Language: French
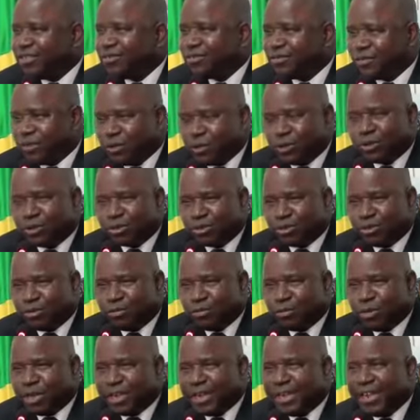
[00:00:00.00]
Votre
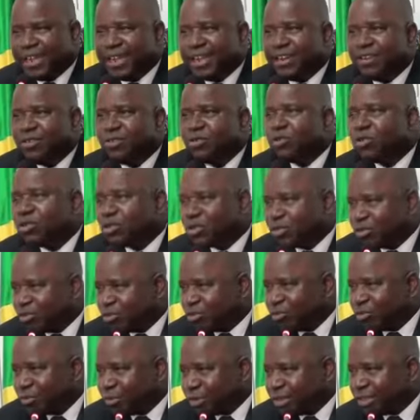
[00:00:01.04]
combat est notre
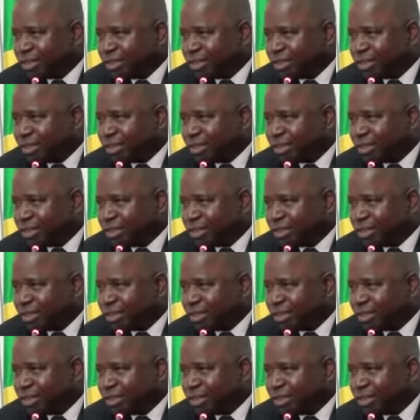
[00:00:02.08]
combat.